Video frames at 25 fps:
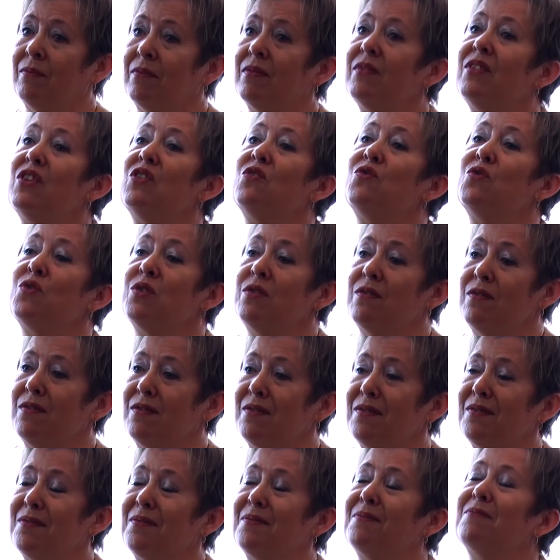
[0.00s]

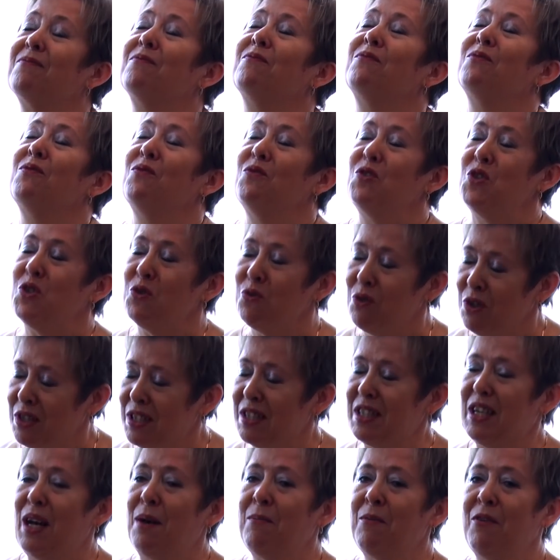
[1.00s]
черту! Всего
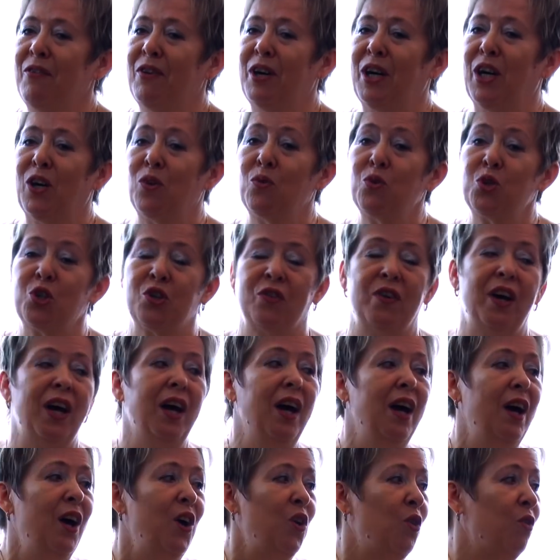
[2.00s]
самого хорошего.
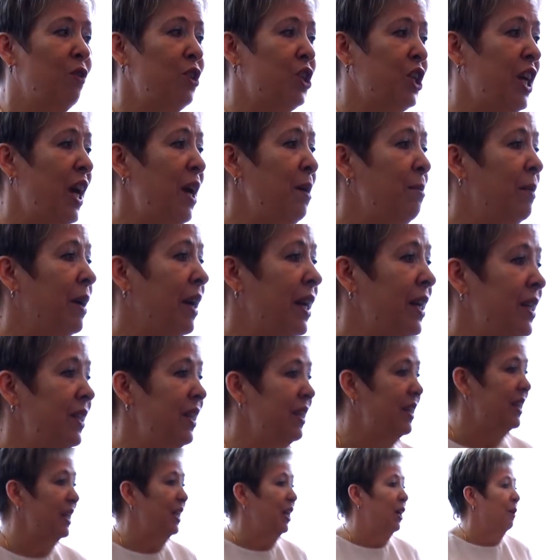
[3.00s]
Уважаемые
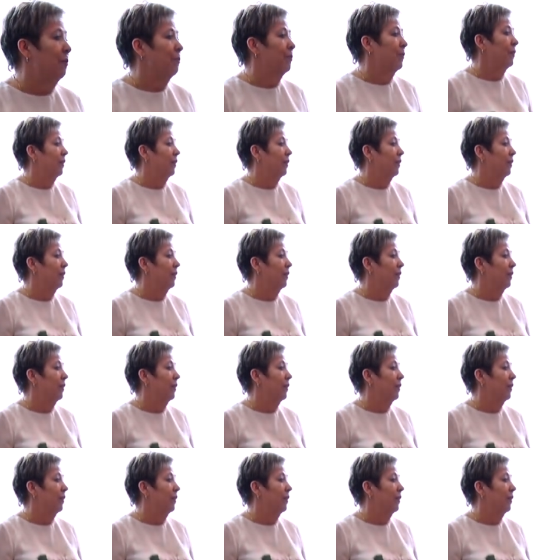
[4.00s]
родители,